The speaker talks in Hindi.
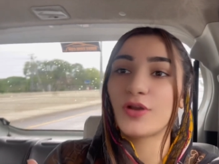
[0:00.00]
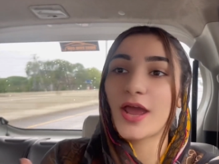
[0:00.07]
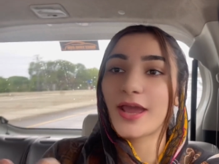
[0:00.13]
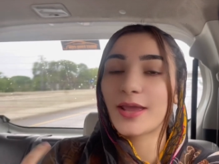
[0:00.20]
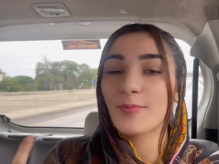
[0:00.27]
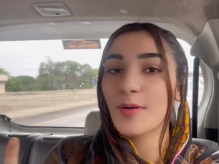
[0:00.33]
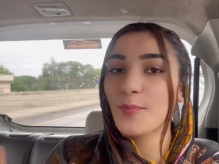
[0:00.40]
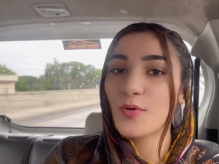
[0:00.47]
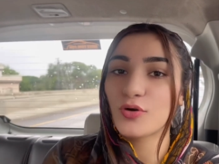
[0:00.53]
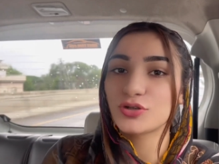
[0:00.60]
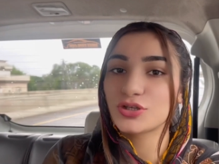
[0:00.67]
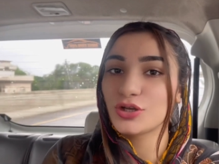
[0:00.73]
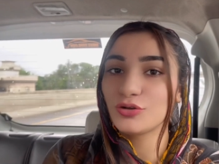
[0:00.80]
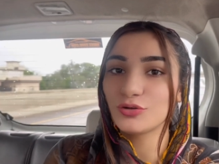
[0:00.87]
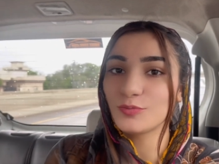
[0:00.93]
आया कि मैं पहुँच
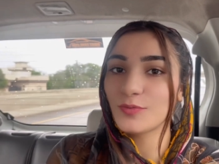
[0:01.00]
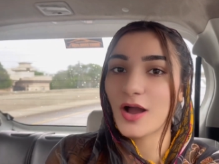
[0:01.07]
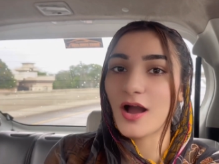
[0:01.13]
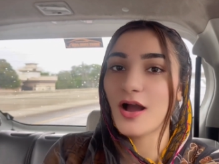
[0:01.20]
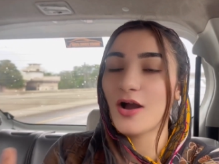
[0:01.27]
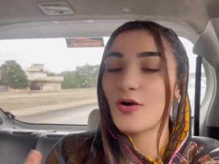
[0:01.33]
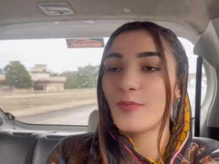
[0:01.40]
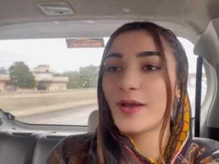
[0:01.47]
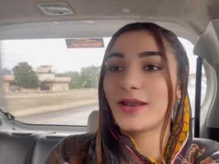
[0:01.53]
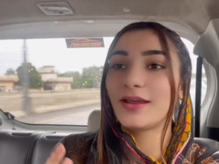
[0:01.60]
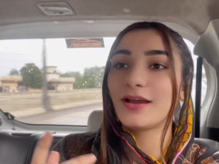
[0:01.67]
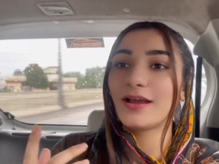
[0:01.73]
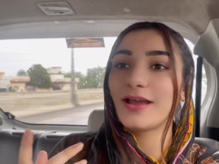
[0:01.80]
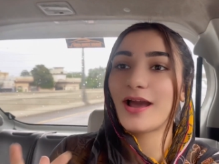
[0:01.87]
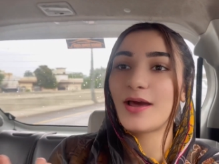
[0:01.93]
गई हूँ तुम कहाँ हो
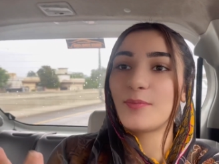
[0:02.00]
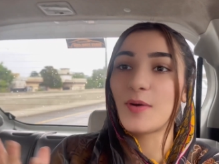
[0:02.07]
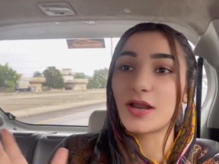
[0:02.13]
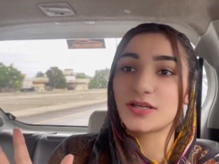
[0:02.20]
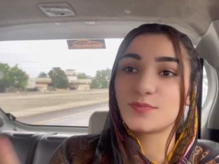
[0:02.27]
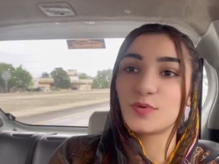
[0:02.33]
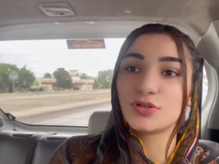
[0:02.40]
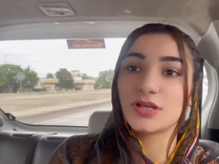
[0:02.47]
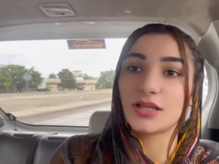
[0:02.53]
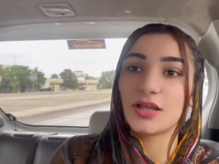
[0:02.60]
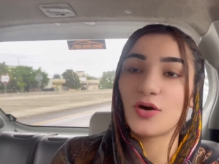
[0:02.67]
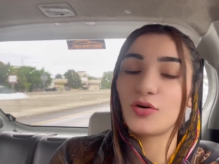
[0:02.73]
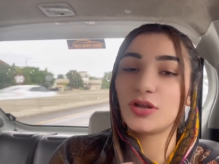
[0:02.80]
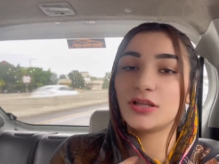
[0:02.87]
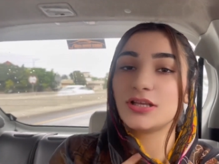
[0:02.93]
मैंने कहा यार बारिश बहुत
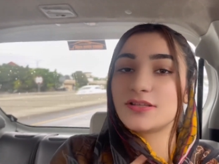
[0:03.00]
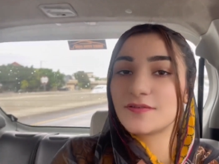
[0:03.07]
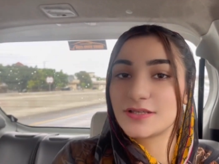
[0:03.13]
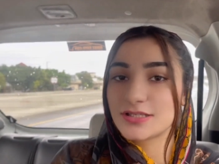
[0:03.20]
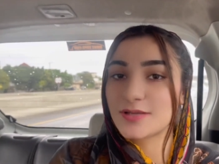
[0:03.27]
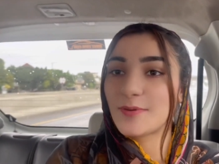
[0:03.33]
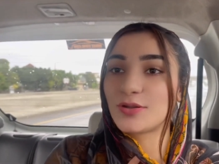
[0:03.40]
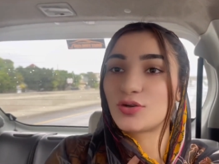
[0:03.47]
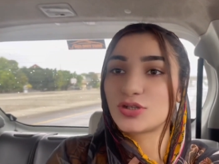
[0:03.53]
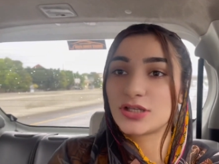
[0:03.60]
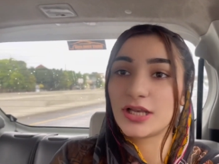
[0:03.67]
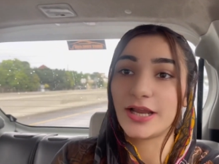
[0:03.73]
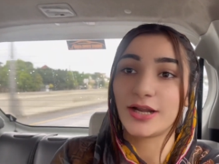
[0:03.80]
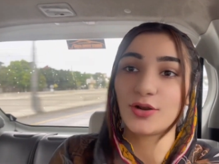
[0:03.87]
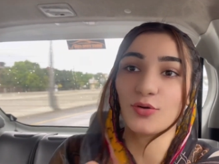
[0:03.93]
ज़्यादा हो रही थी इस वजह से मैं थोड़ी
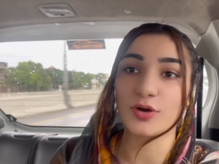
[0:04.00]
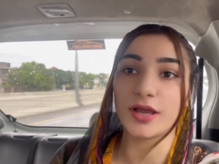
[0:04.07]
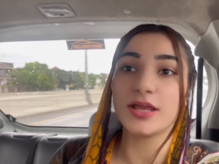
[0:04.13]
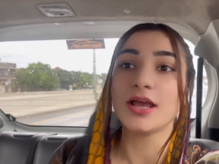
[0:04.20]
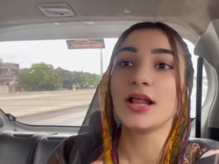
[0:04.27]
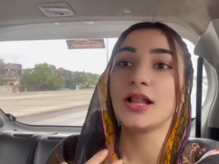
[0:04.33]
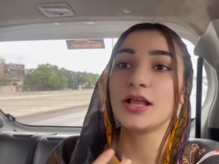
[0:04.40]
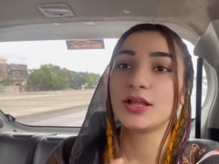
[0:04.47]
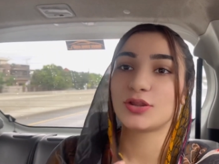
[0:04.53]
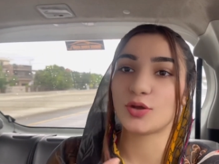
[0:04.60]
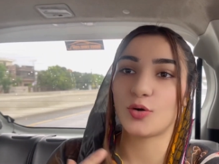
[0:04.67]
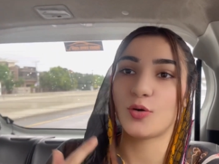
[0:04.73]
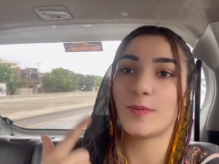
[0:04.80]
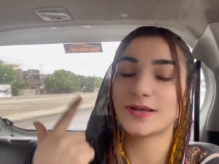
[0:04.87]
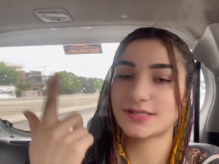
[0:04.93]
सी लेट हो गई
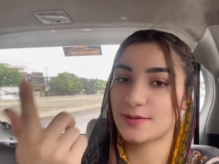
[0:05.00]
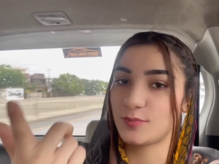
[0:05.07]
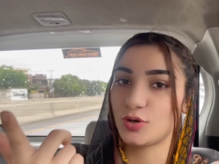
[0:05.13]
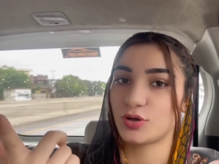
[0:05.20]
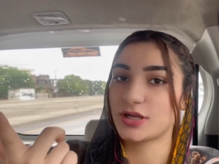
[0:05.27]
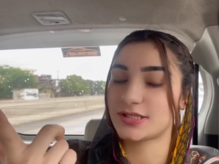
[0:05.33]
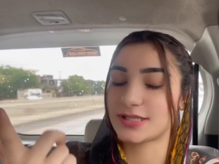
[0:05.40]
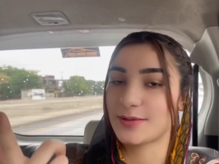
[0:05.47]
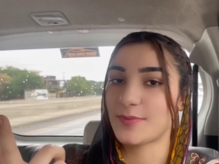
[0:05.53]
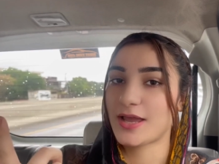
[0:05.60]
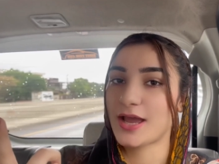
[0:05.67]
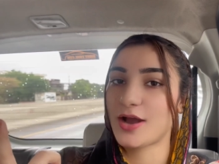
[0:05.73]
तो बस हम लोग रस्ते में हैं